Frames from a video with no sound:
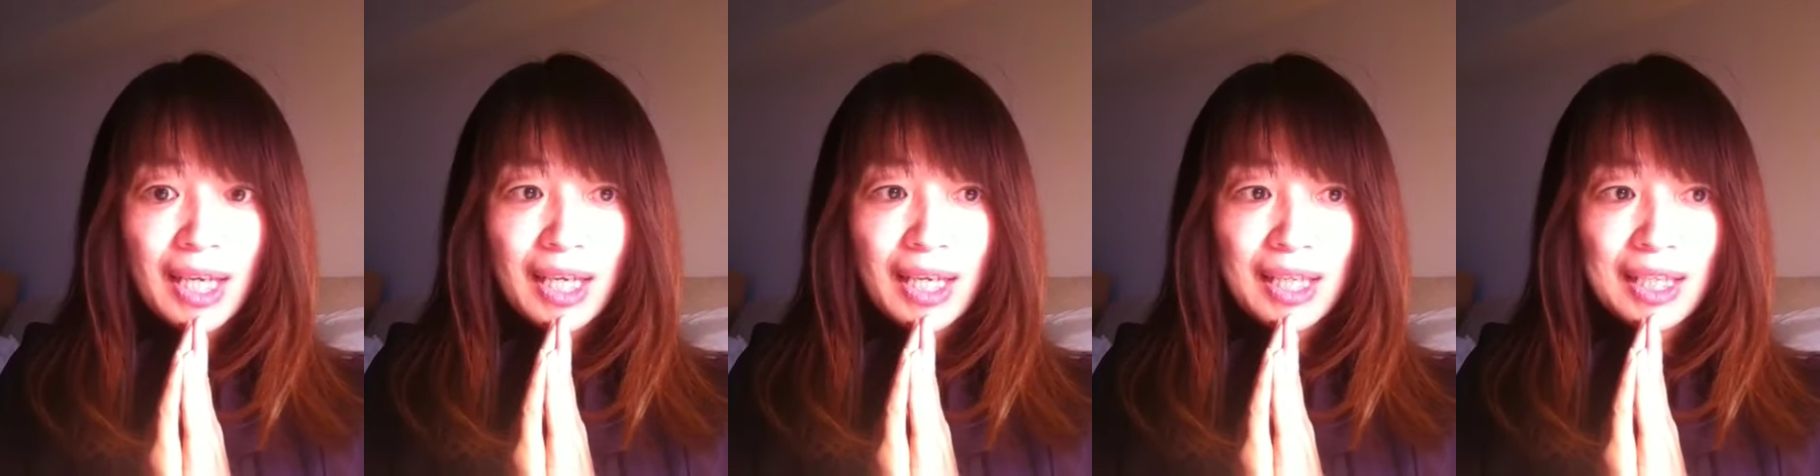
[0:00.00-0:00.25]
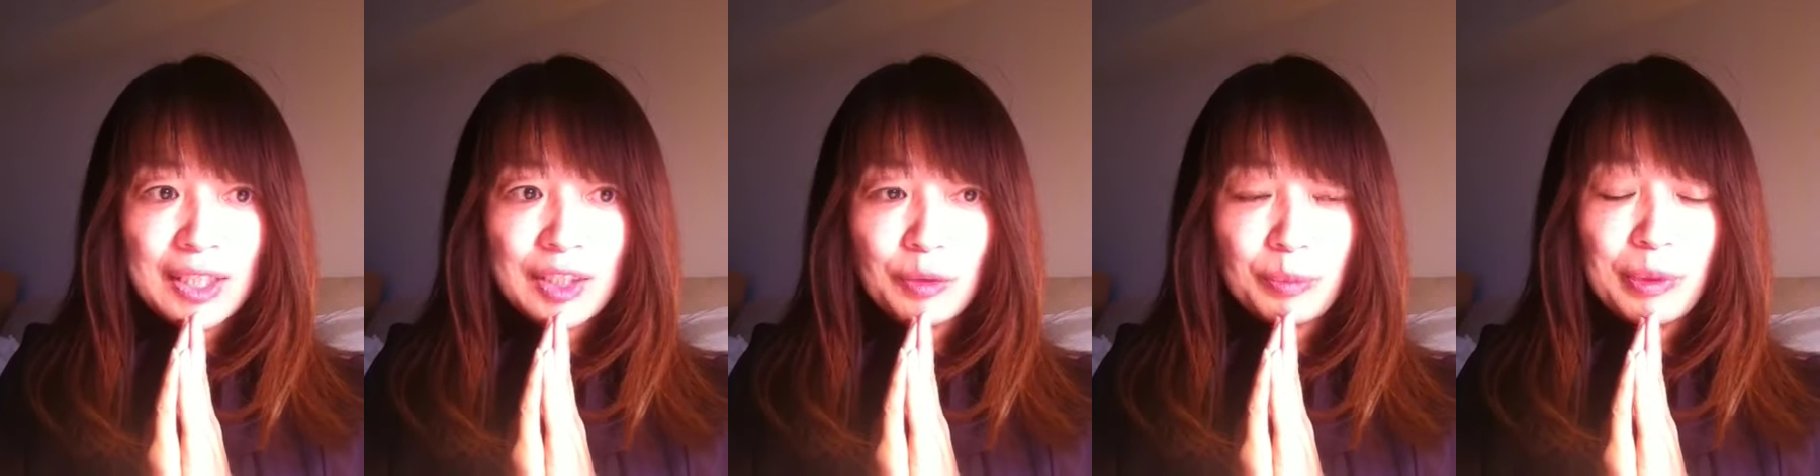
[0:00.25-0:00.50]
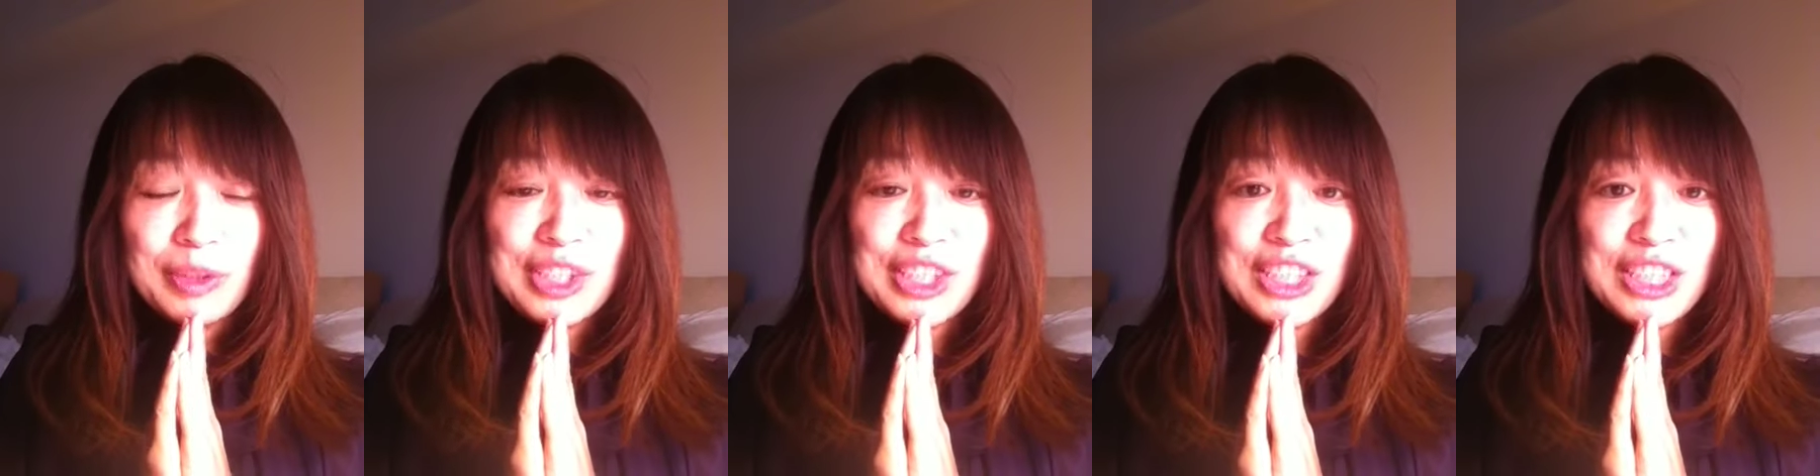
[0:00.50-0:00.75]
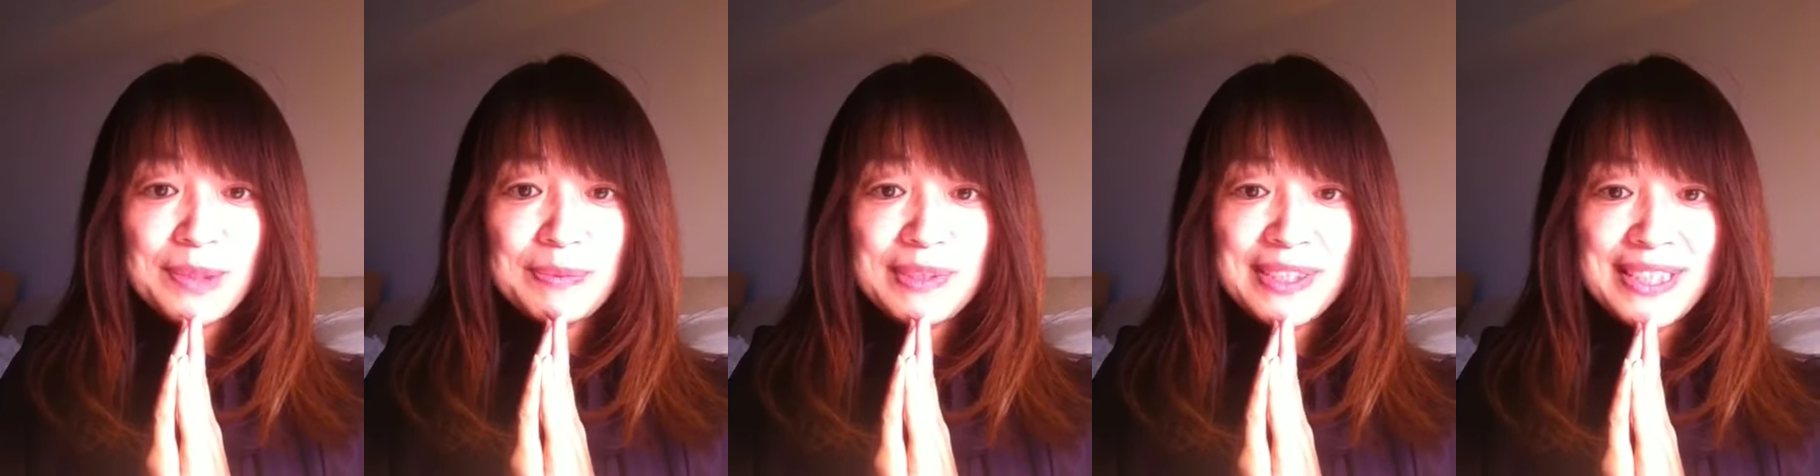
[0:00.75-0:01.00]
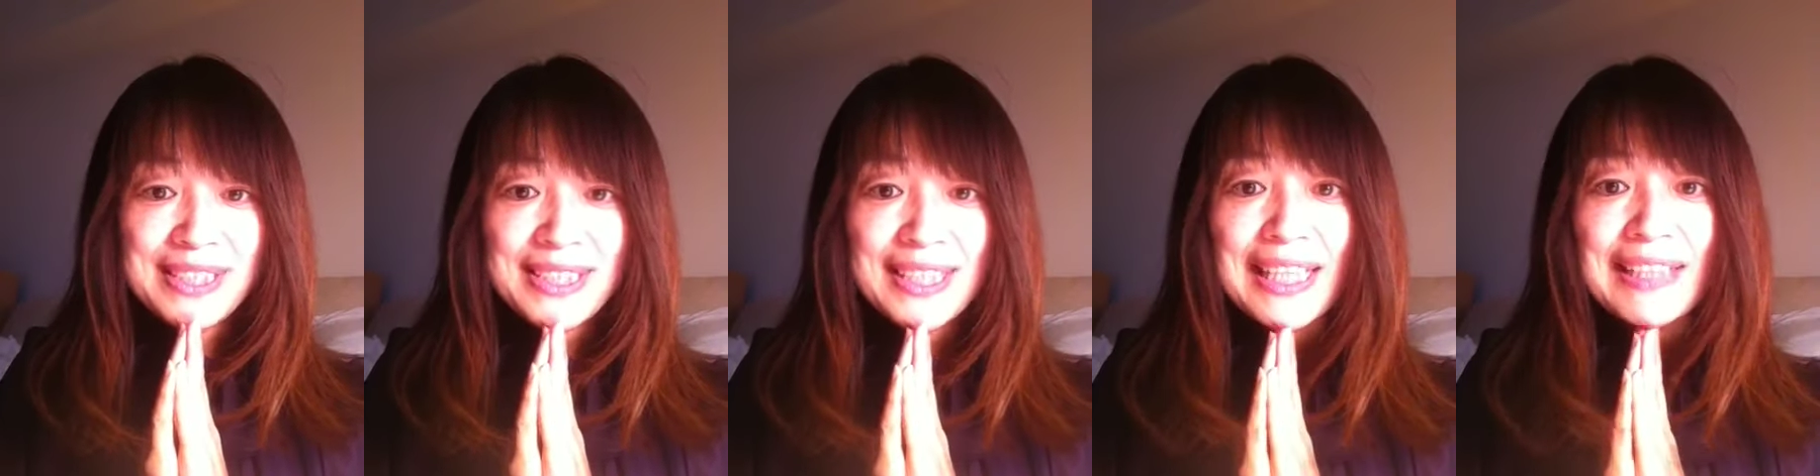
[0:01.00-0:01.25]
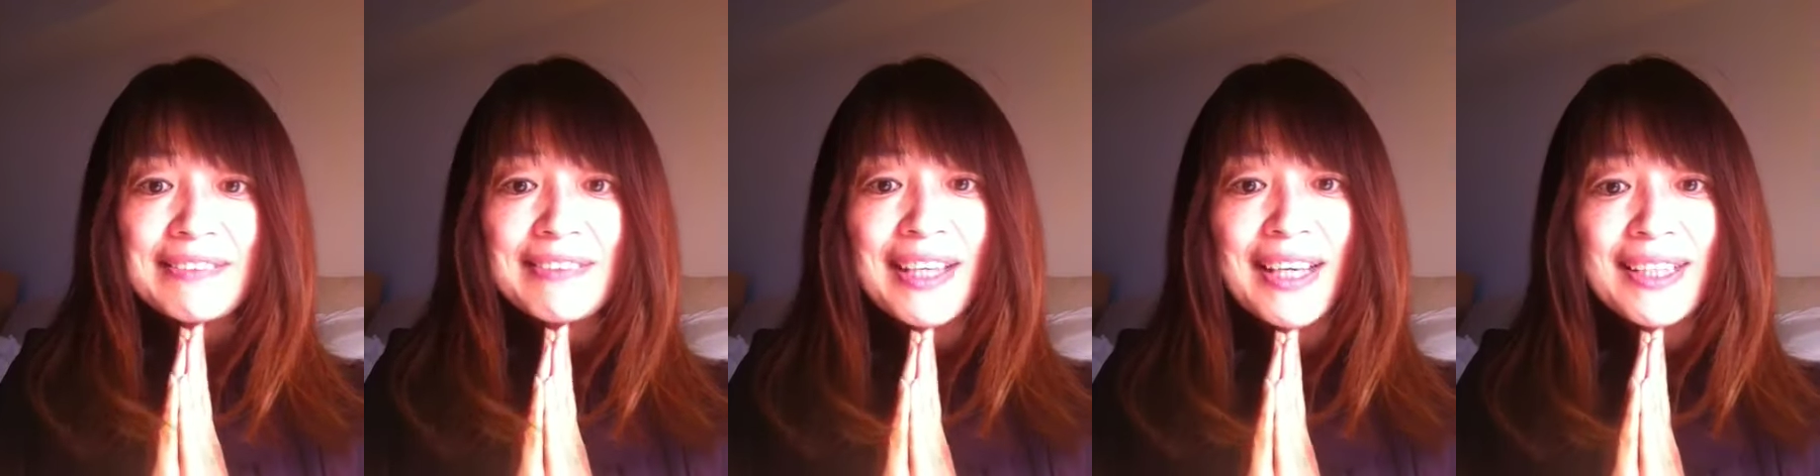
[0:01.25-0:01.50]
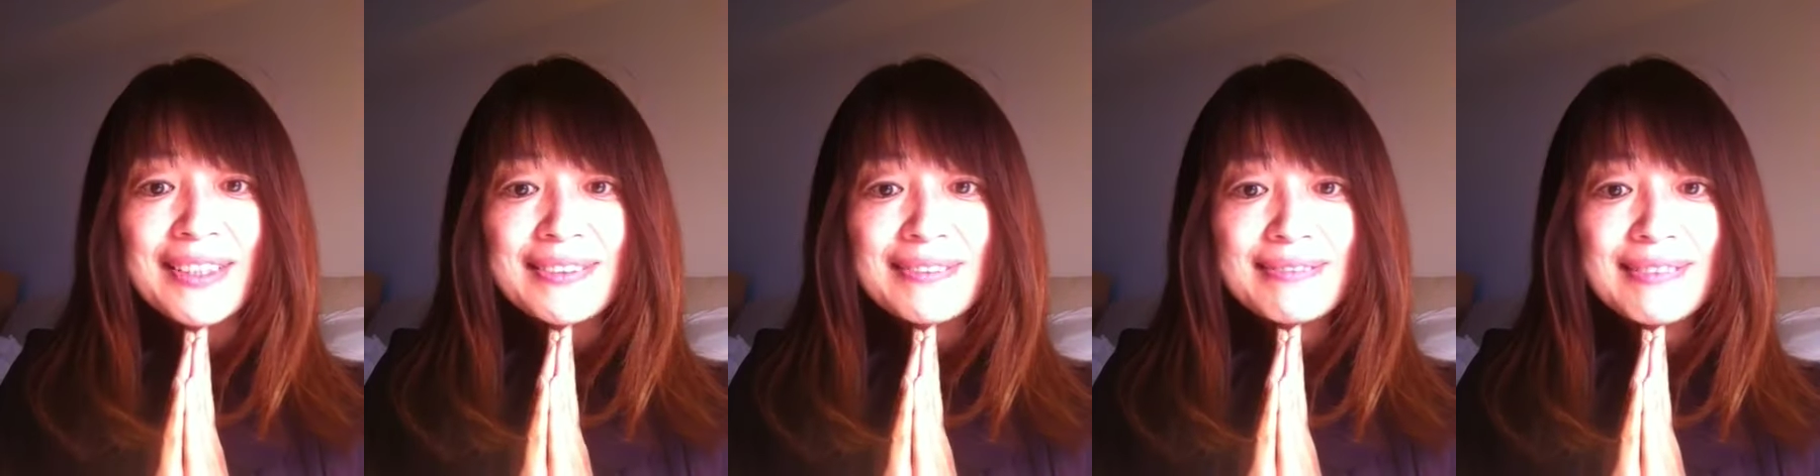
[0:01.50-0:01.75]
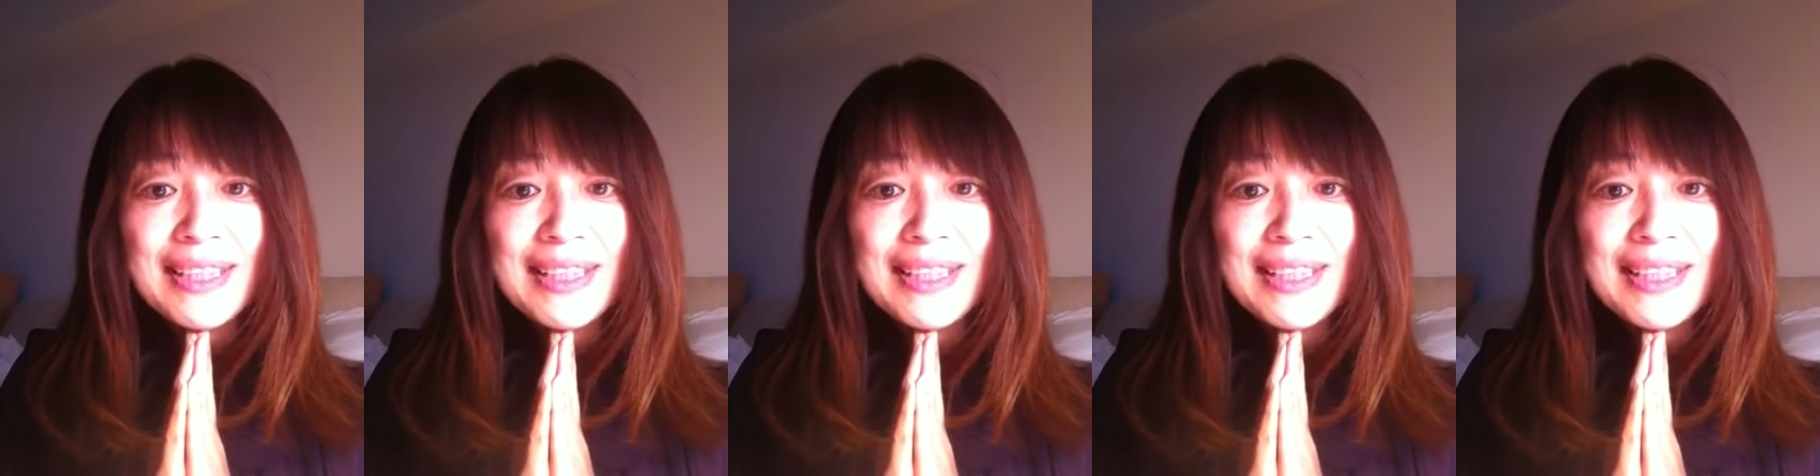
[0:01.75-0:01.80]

あのポジティブ心理学の発